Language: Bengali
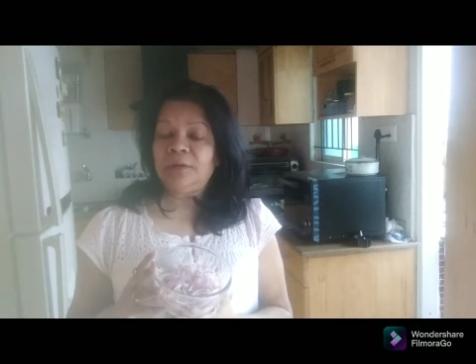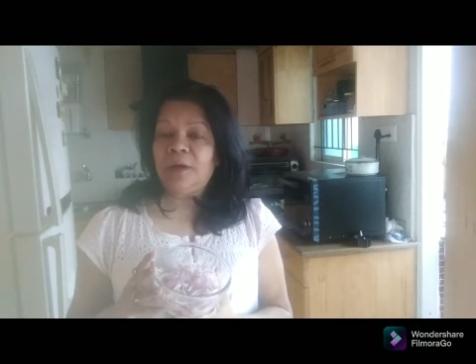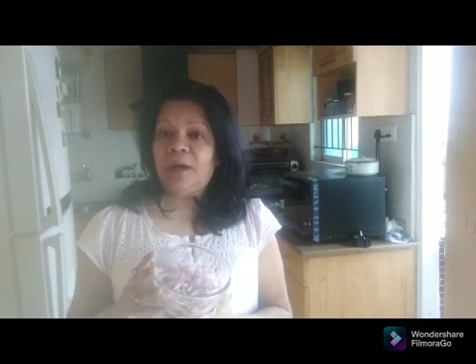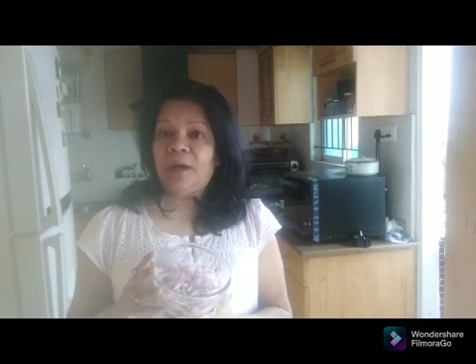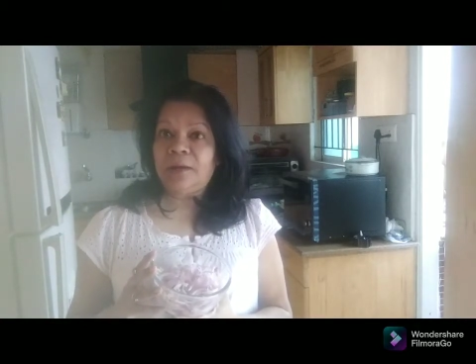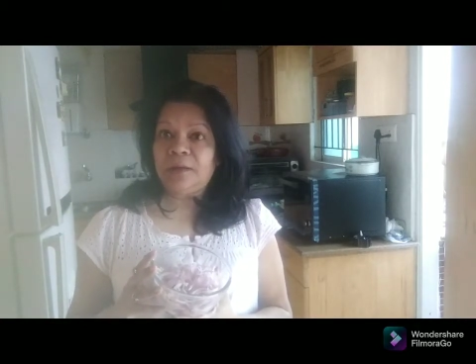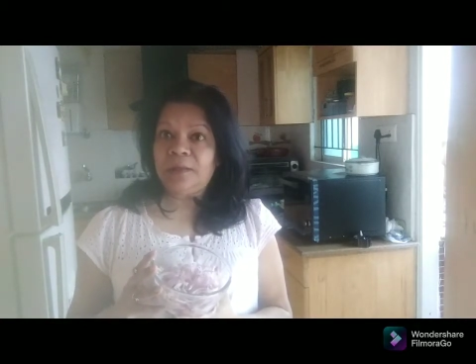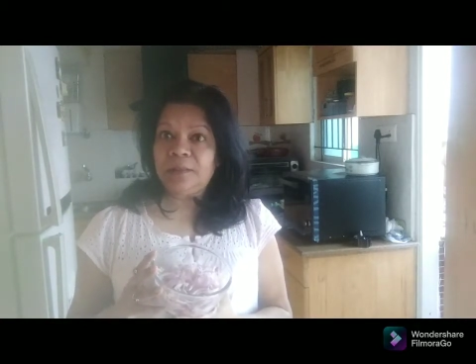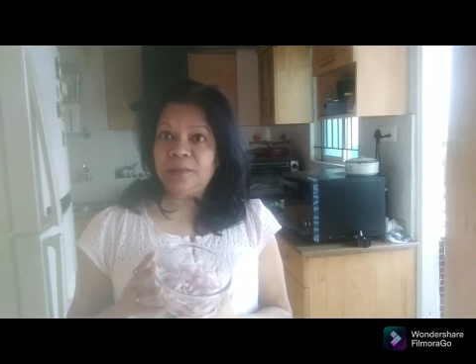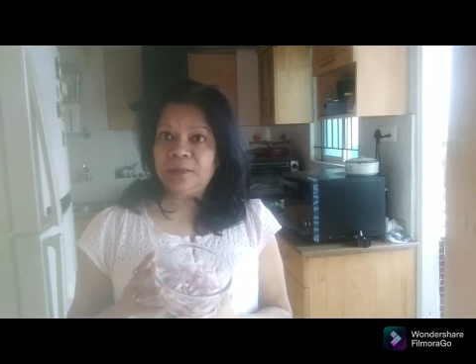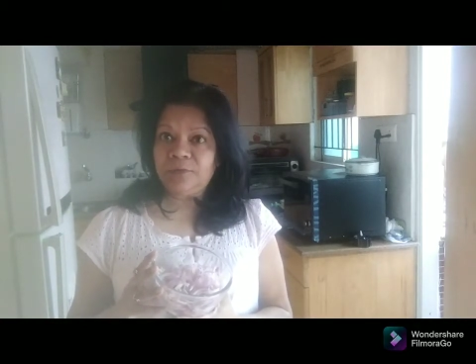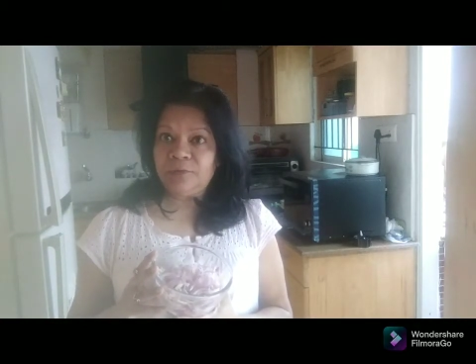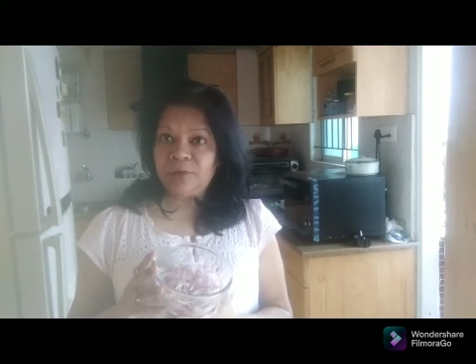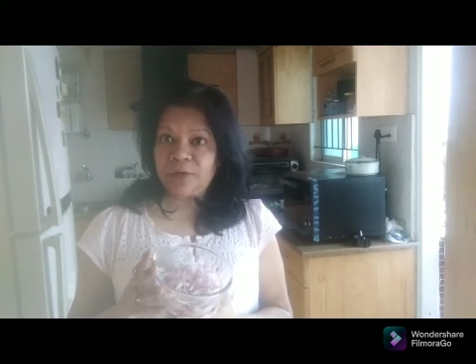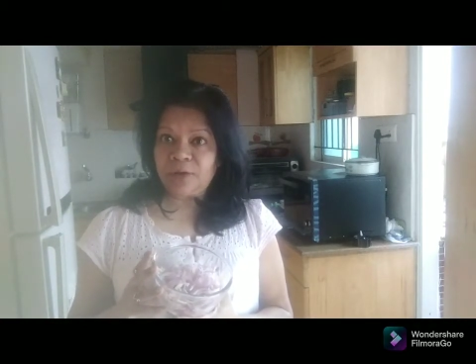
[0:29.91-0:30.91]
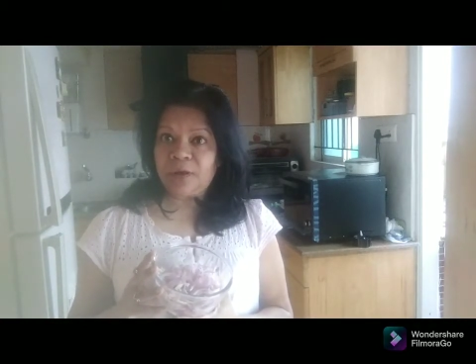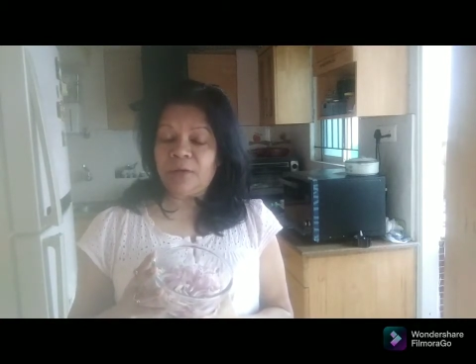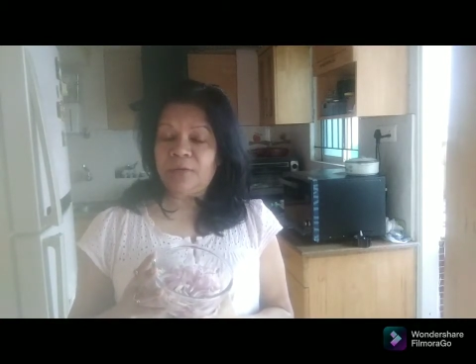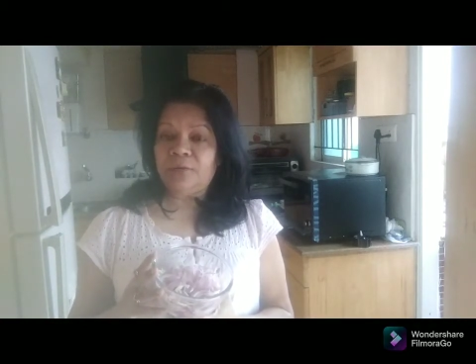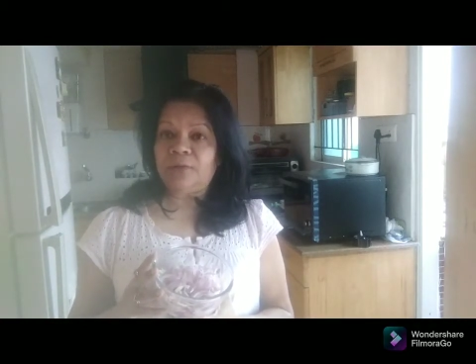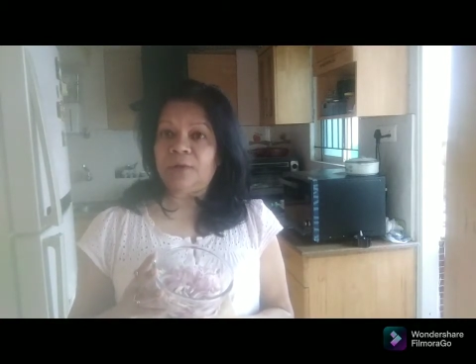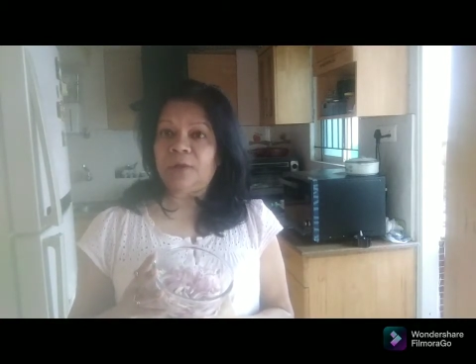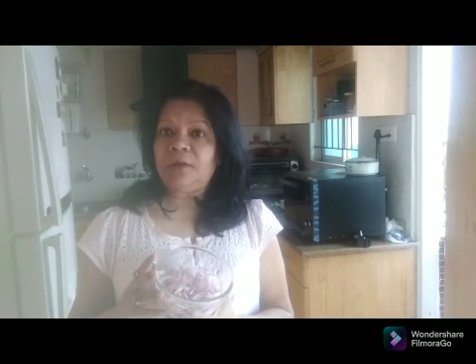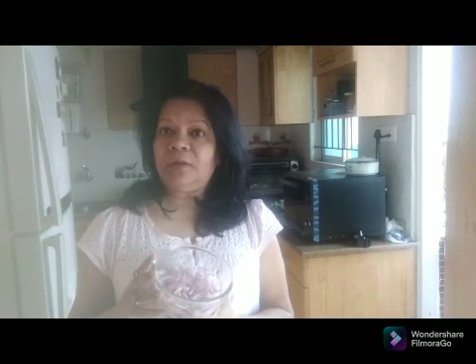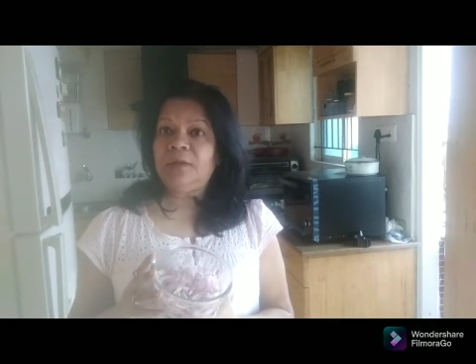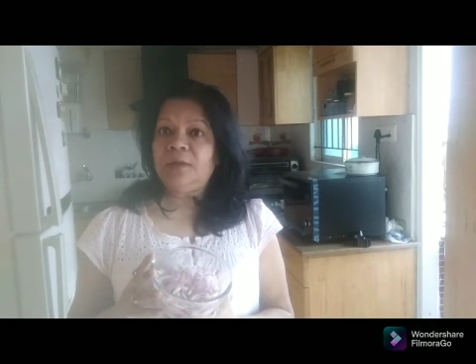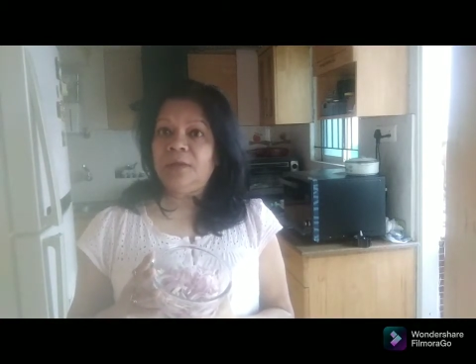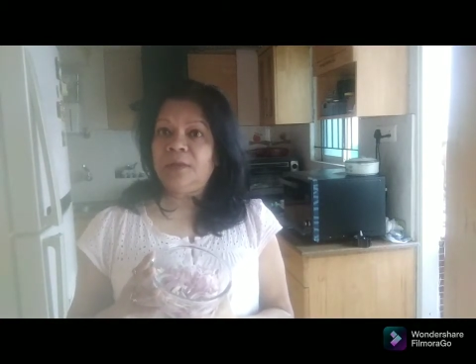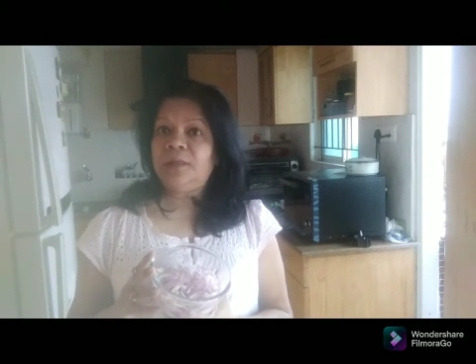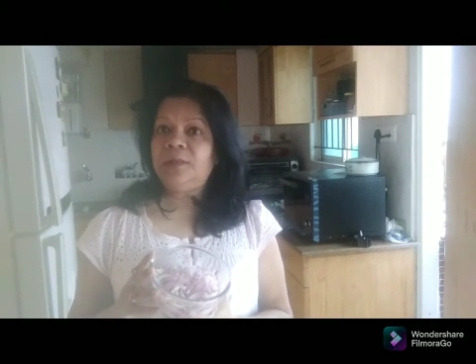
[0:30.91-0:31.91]
আনহেলদি ওয়ে না করে
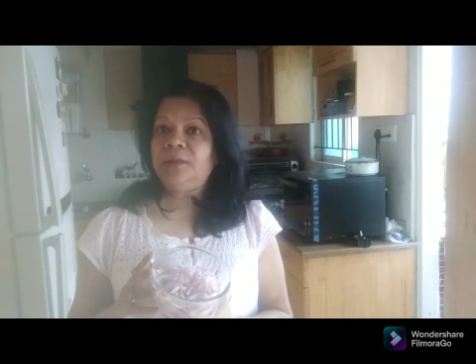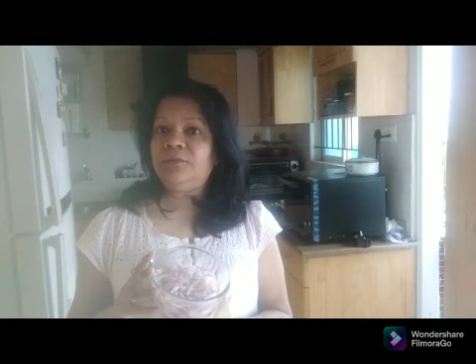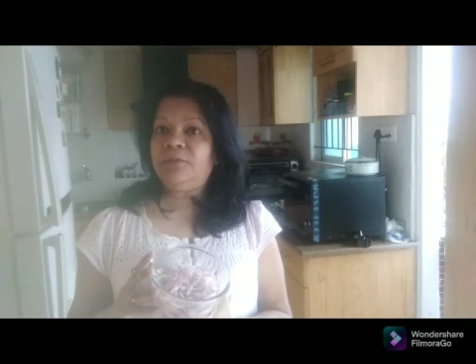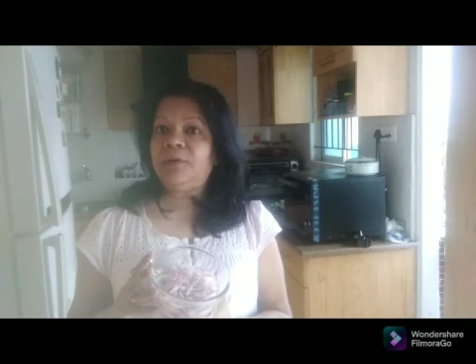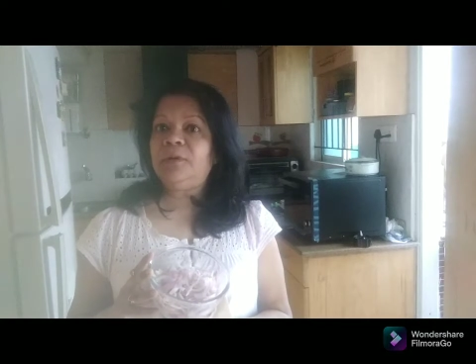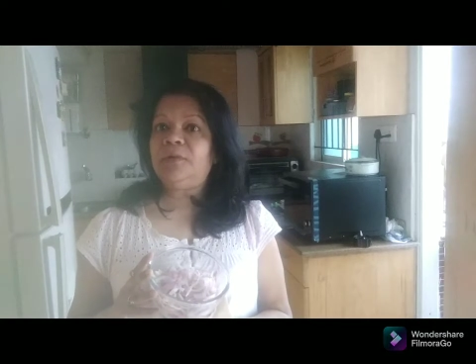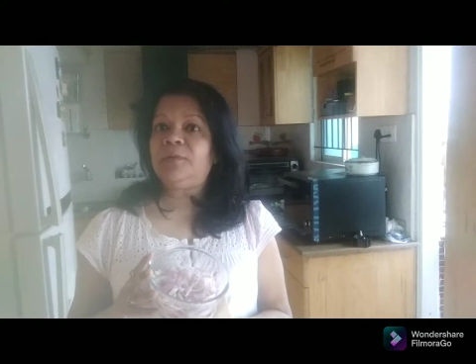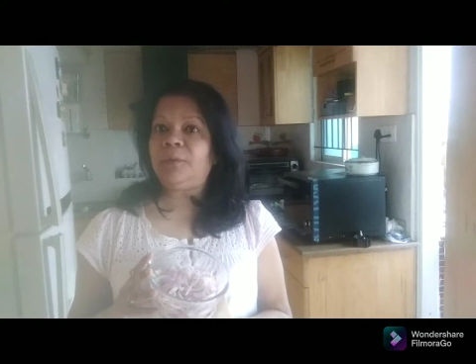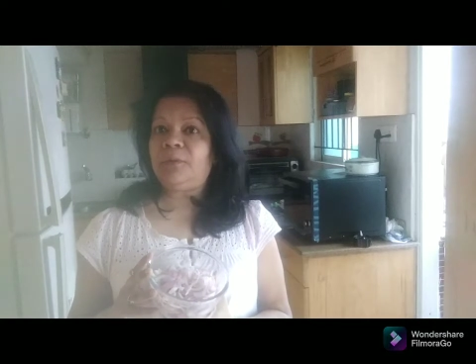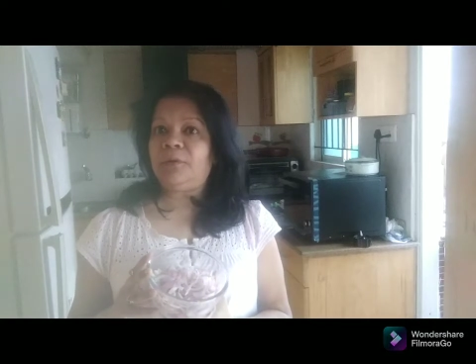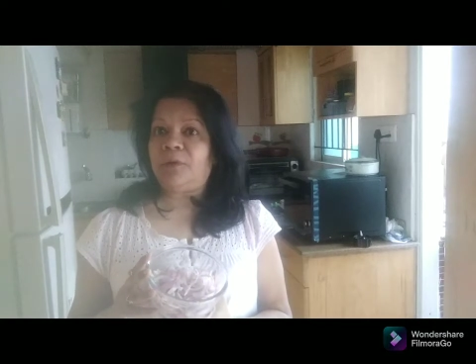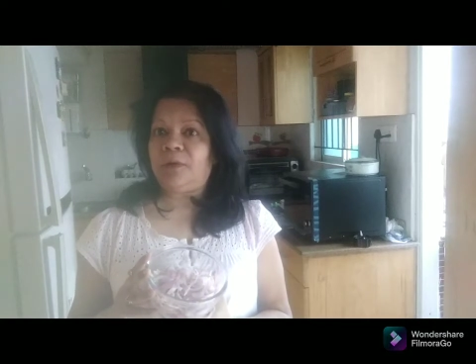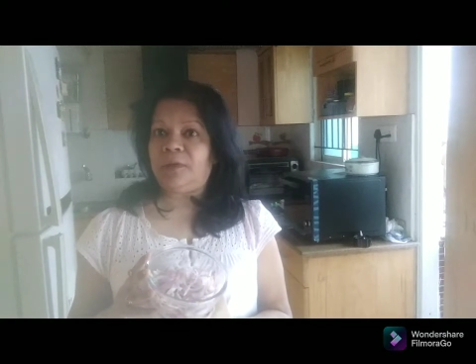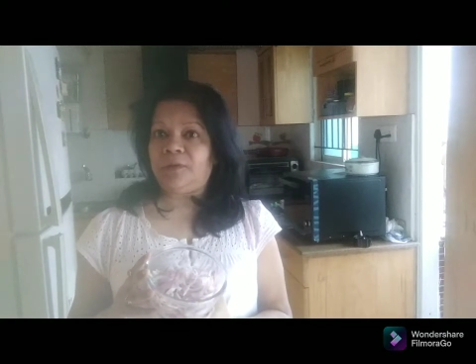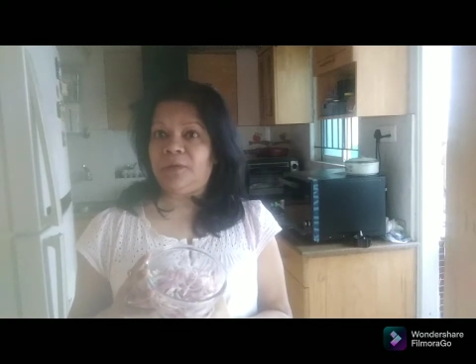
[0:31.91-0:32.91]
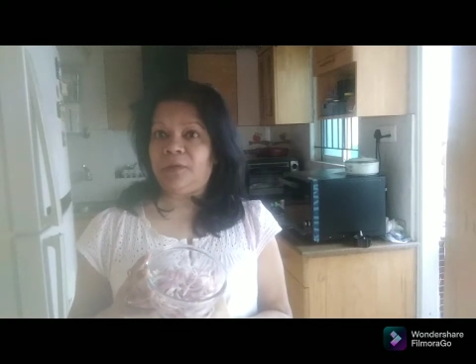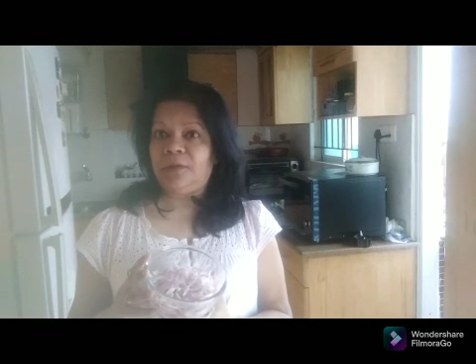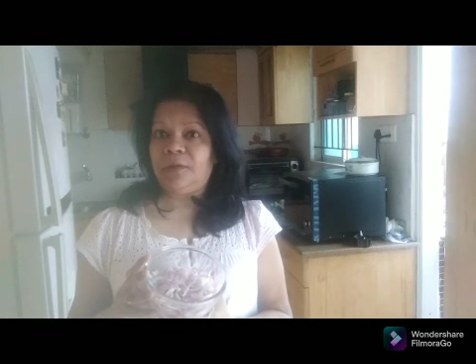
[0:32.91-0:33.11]
হেলদি ওয়ে কীভাবে করা যায়